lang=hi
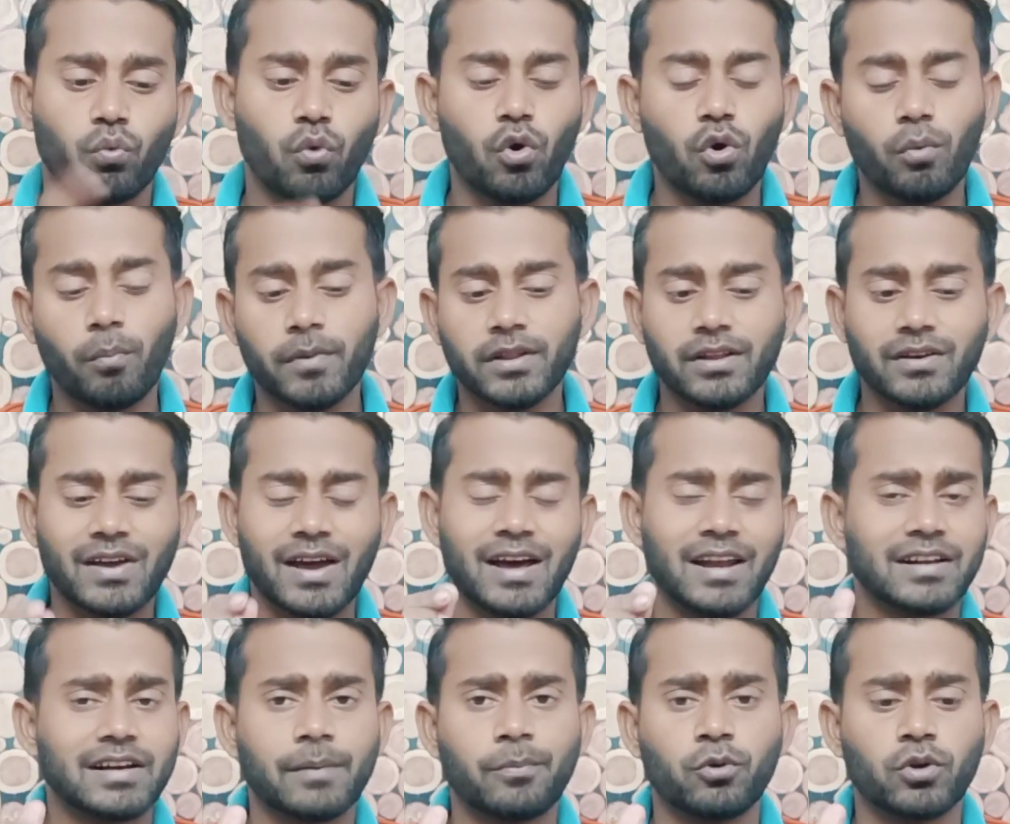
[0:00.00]
वो मतलब कि
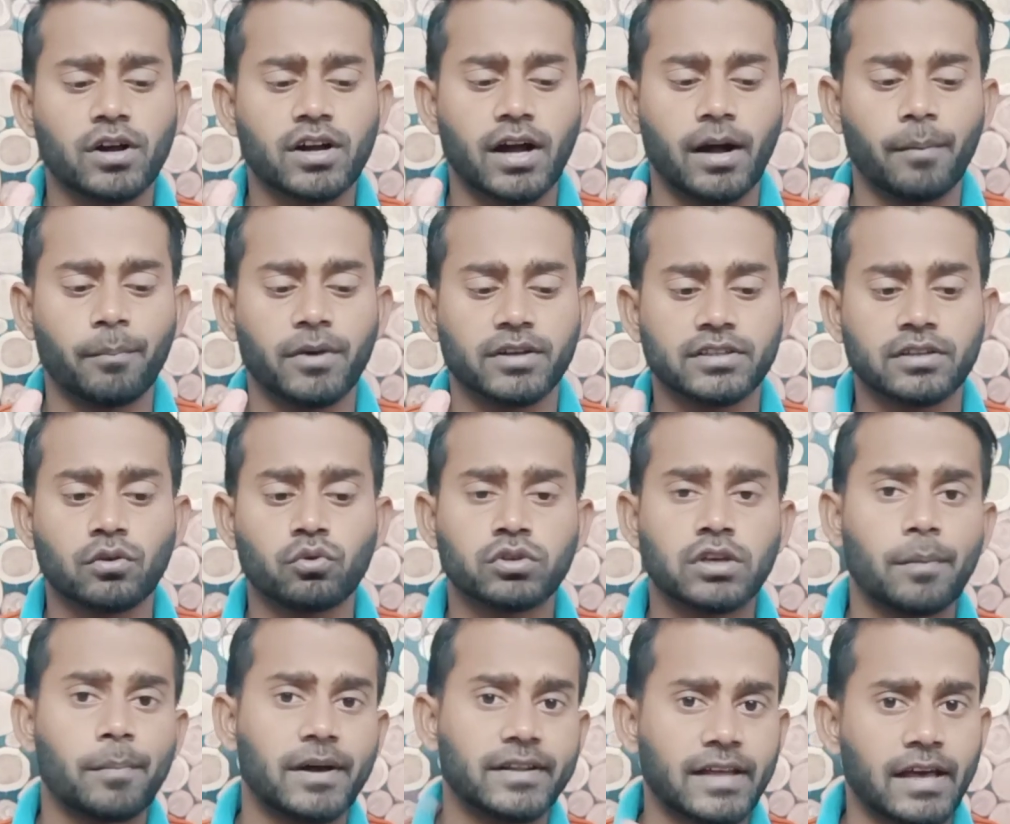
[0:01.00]
हल्का फुल्का काम करता था
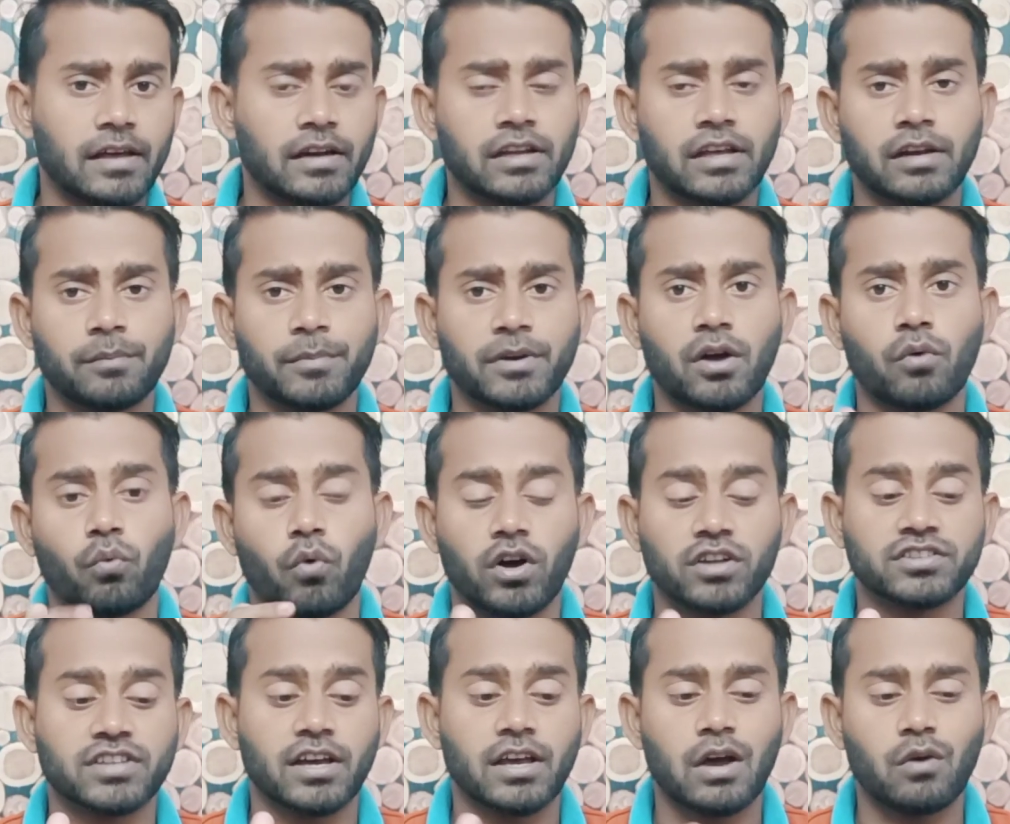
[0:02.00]
उसके बाद आया रियलमी का
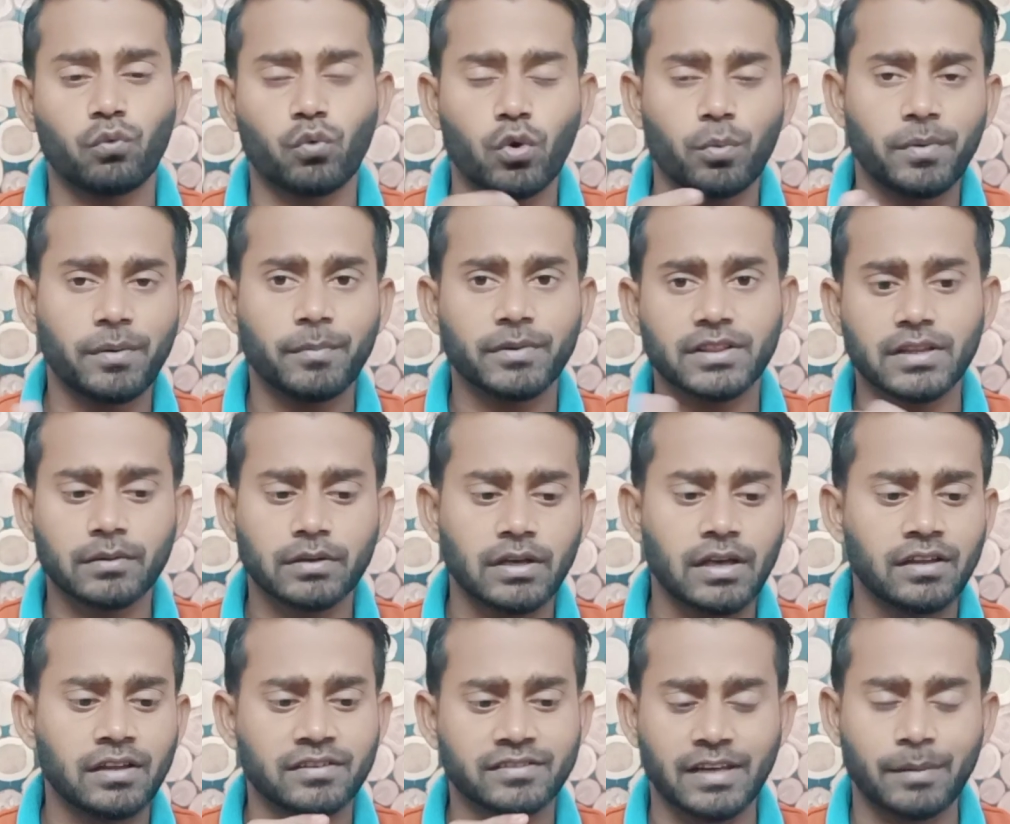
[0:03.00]
वॉच आया वो भी मतलब
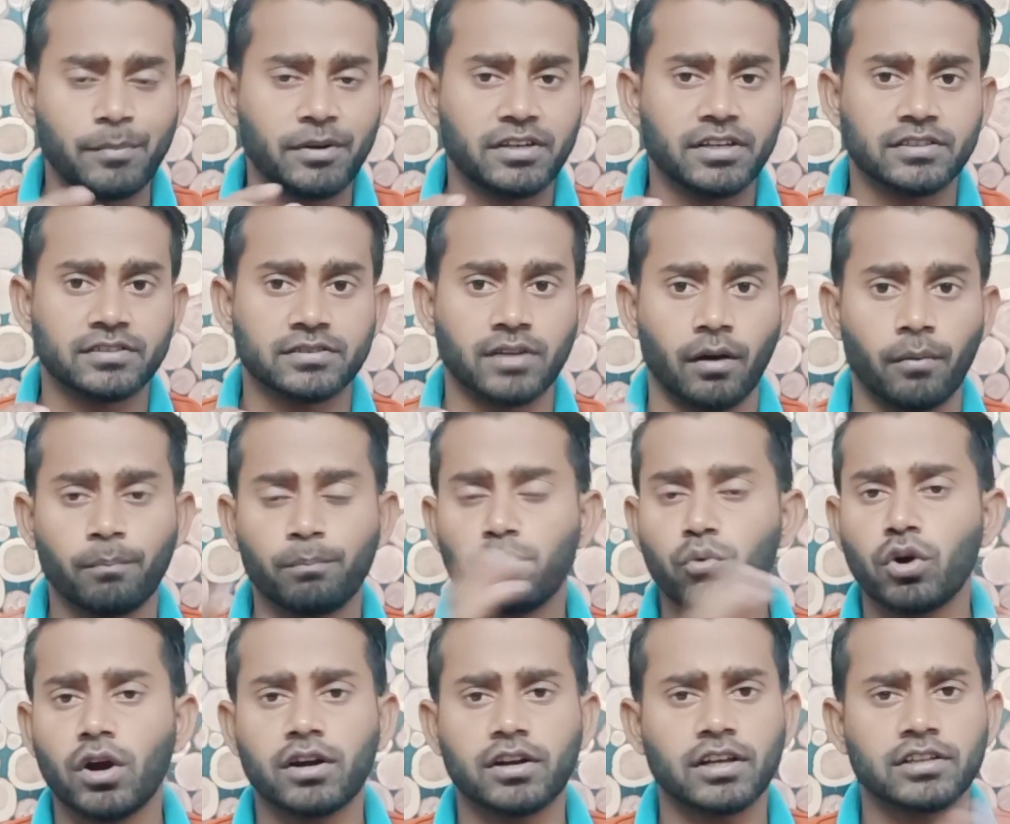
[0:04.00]
कि सेमी टच था
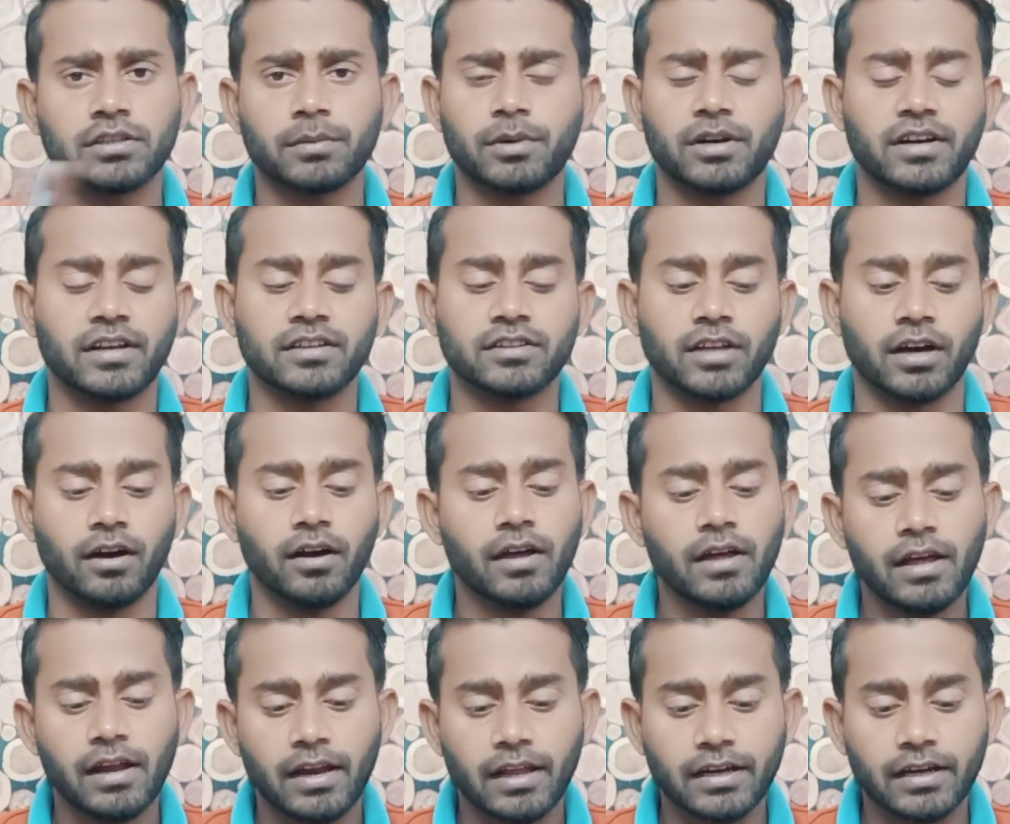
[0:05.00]
पूरा टचेबल नहीं था